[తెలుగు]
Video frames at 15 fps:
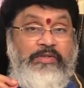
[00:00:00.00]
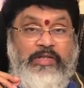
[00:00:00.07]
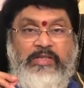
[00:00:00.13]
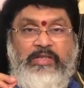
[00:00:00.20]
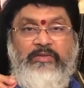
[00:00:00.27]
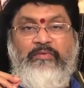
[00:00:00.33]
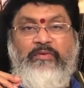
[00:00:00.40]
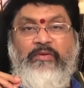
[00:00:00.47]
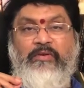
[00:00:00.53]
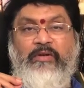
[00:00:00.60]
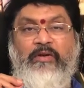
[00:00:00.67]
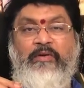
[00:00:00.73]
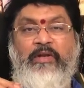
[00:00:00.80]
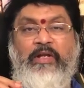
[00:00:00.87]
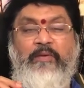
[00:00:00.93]
సక్సెస్ఫుల్
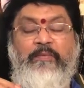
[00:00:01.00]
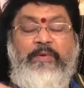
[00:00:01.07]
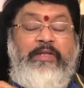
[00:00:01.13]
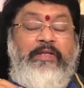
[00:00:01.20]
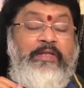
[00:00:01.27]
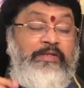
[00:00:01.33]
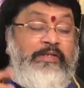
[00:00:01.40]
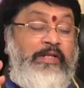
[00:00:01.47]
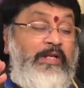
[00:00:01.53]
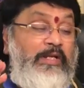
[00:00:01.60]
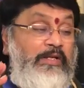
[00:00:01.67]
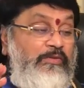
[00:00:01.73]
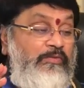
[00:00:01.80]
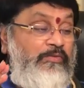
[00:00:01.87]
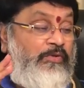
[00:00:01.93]
అవడానికి ప్రయత్నం చేయండి